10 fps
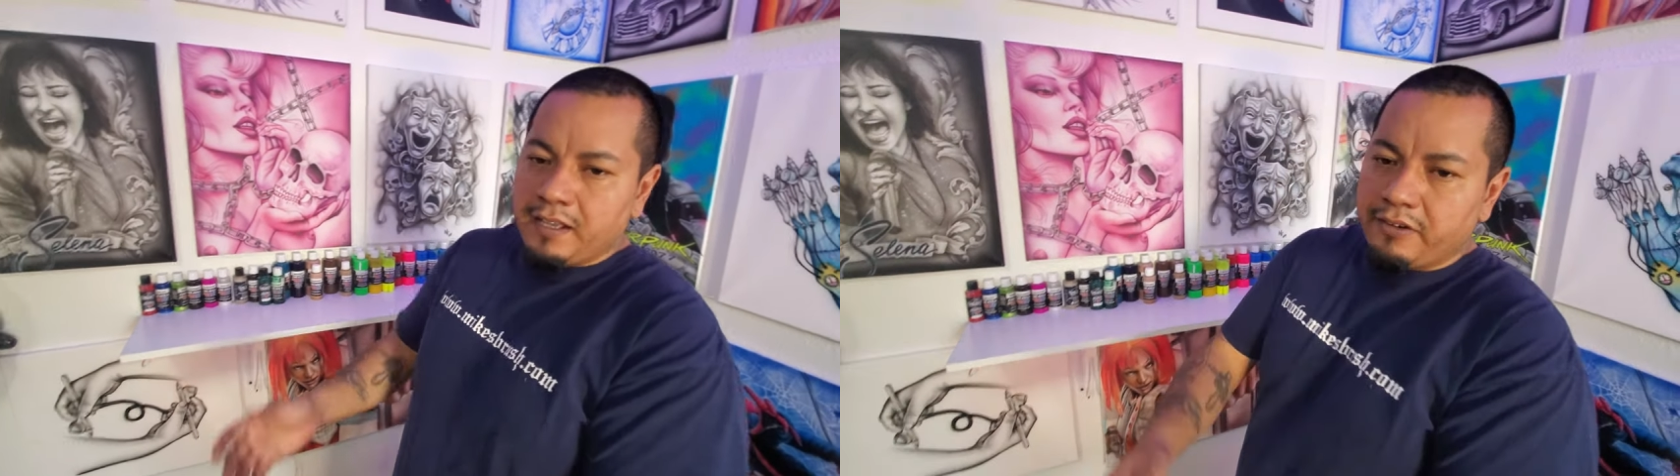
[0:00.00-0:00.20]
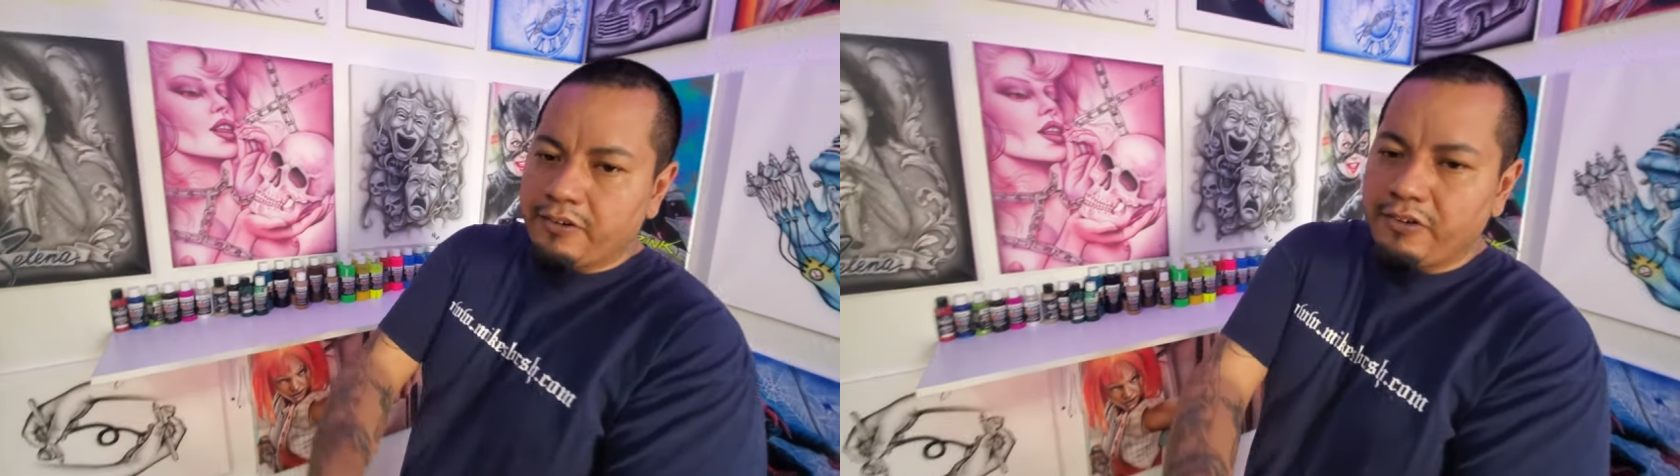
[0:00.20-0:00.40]

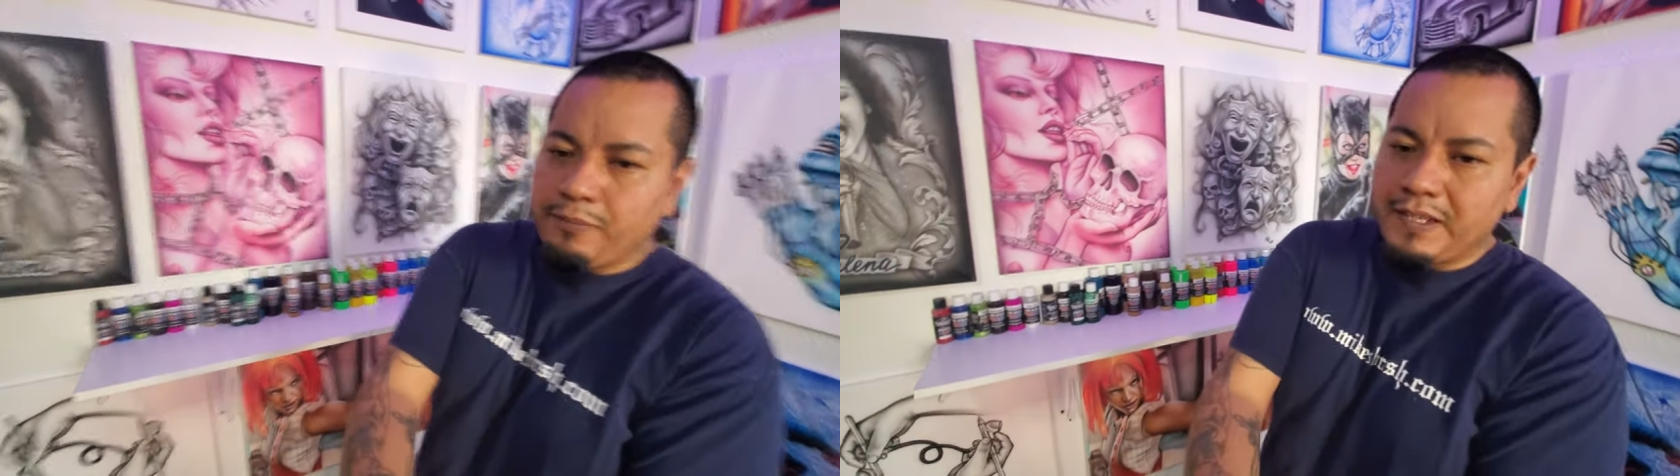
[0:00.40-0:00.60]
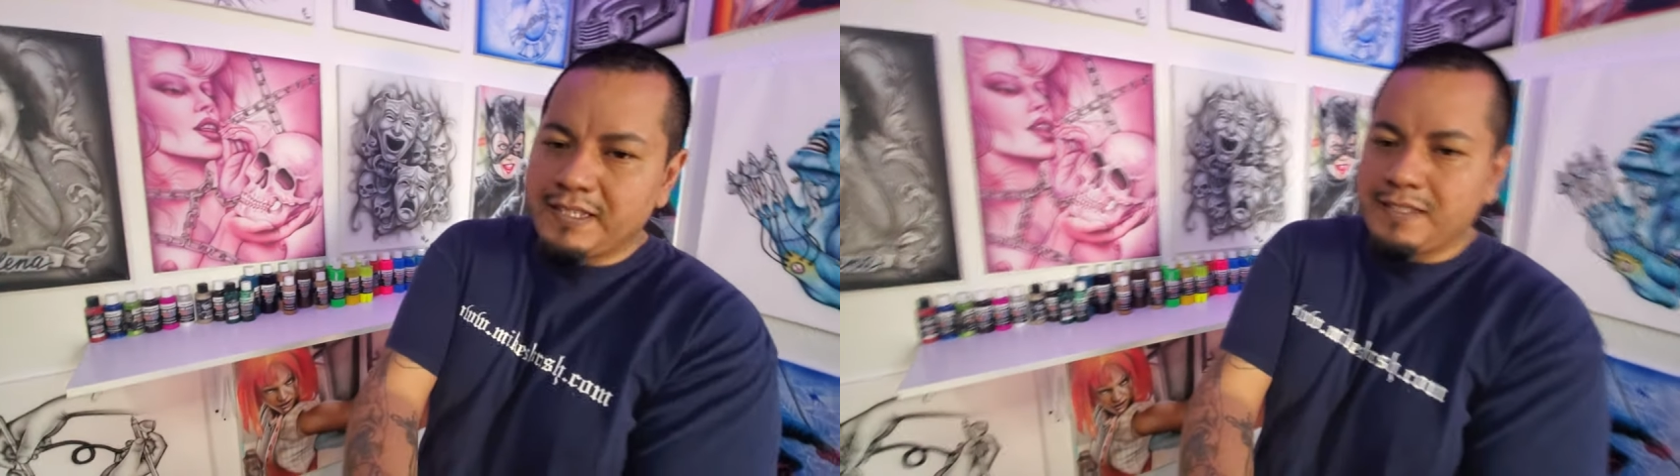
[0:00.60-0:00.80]
no
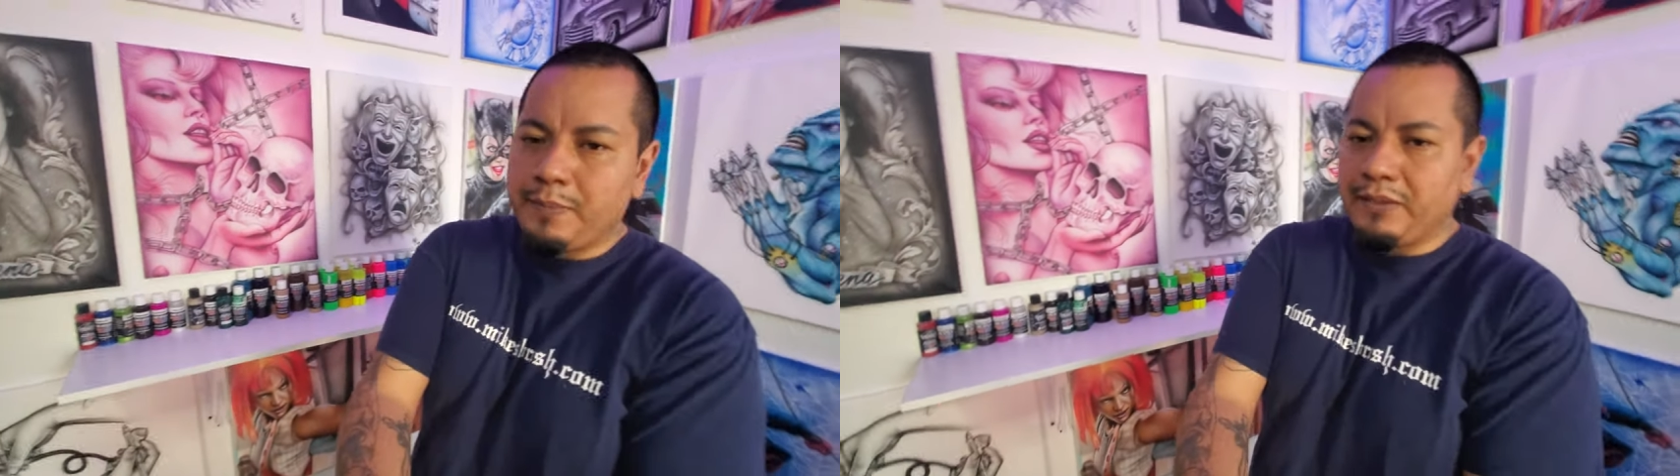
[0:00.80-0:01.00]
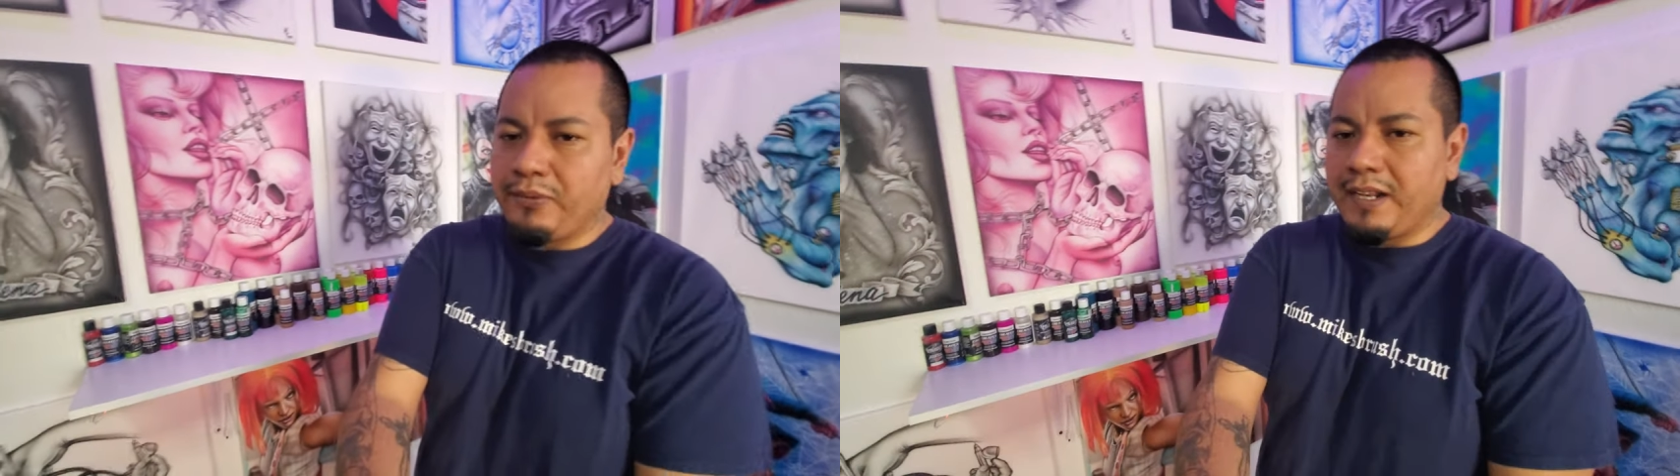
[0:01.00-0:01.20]
nomás es
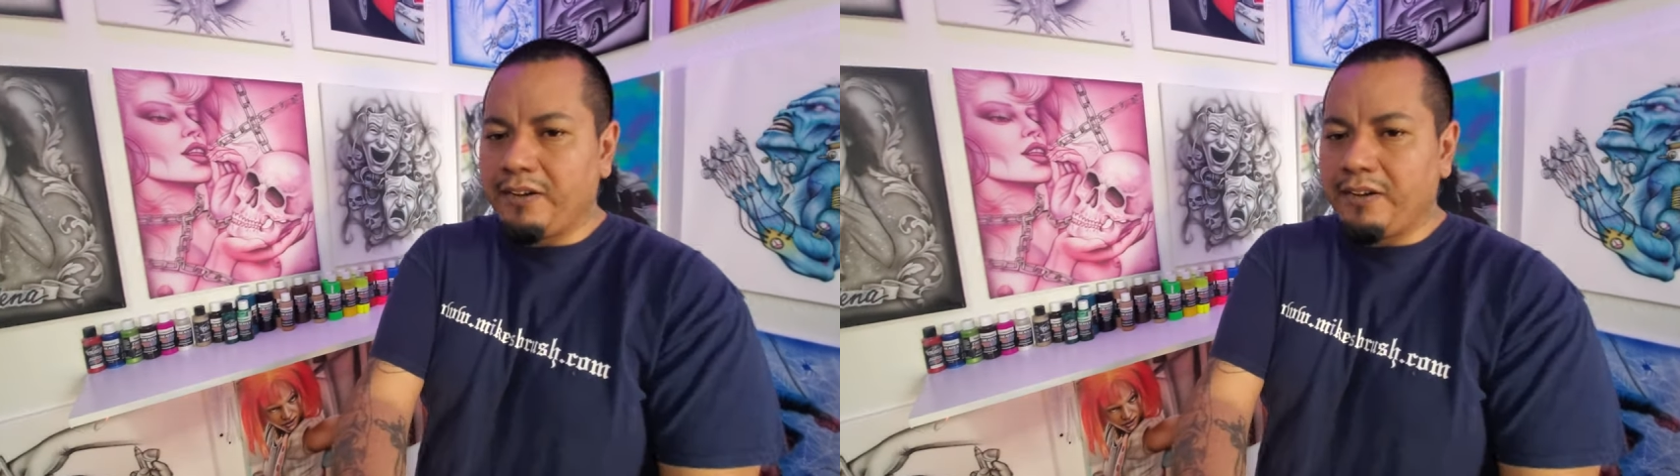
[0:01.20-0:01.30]
pintura